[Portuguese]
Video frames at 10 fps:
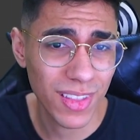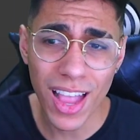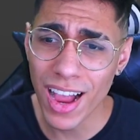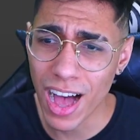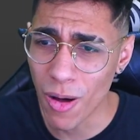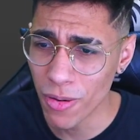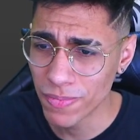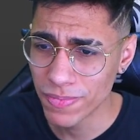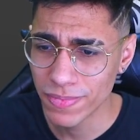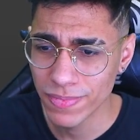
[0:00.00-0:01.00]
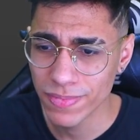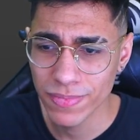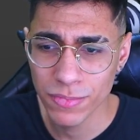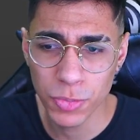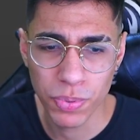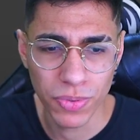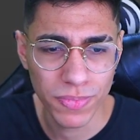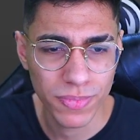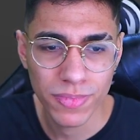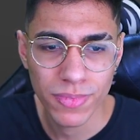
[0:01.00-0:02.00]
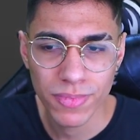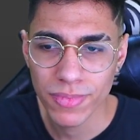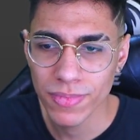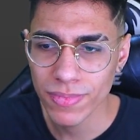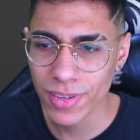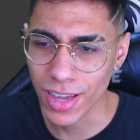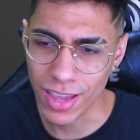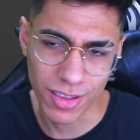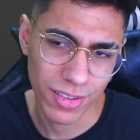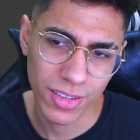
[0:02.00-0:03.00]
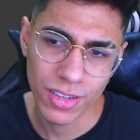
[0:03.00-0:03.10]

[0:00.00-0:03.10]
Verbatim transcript: Legal. Tipo. É.